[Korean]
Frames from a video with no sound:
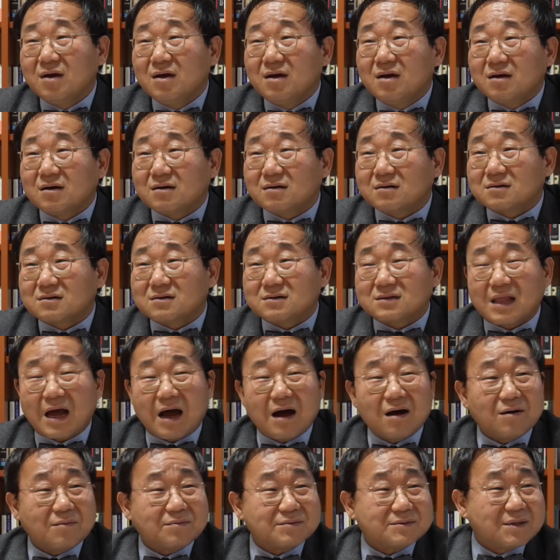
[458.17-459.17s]
그거를 다
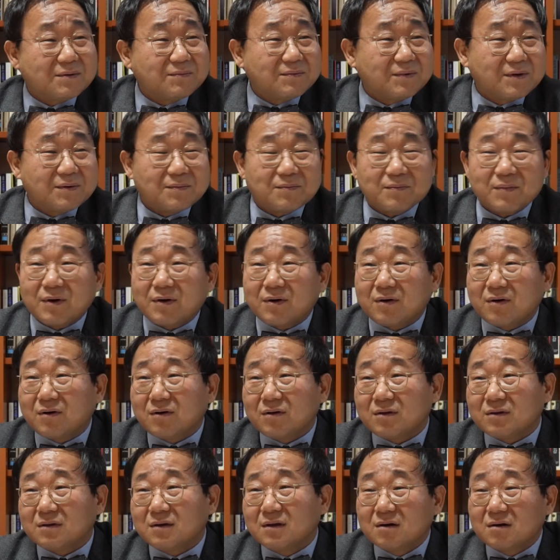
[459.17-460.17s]

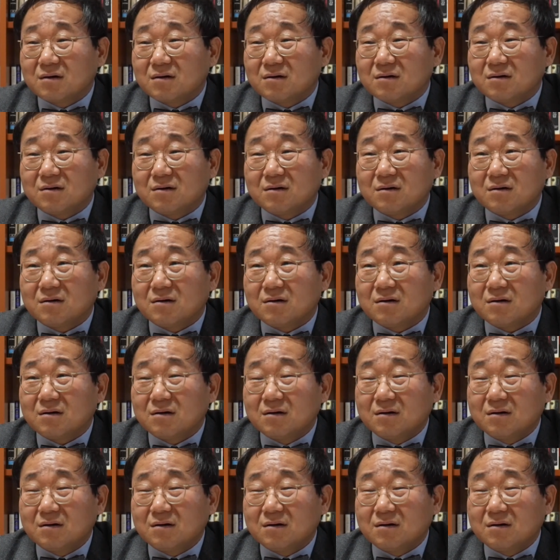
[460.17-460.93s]
없애버리면 그